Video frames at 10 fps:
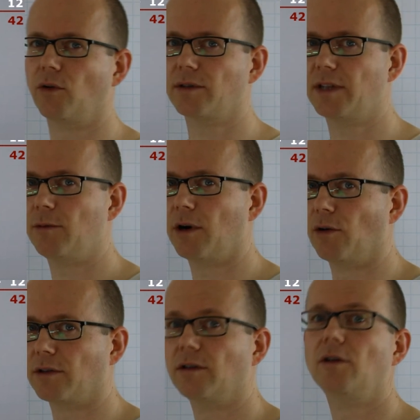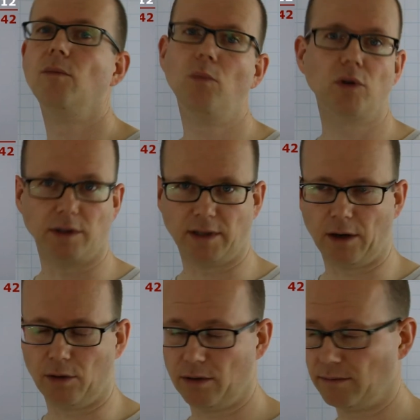dasselbe raus. Muss es ja
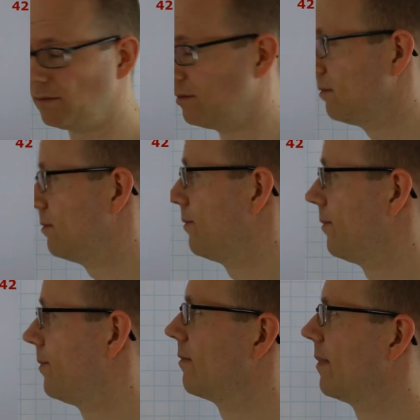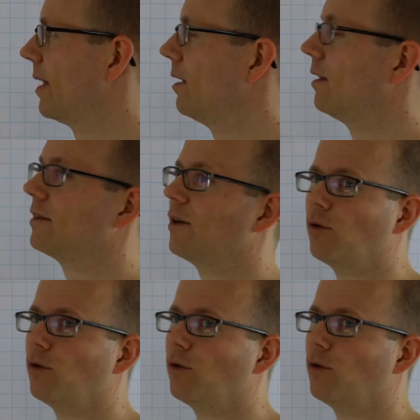auch. Der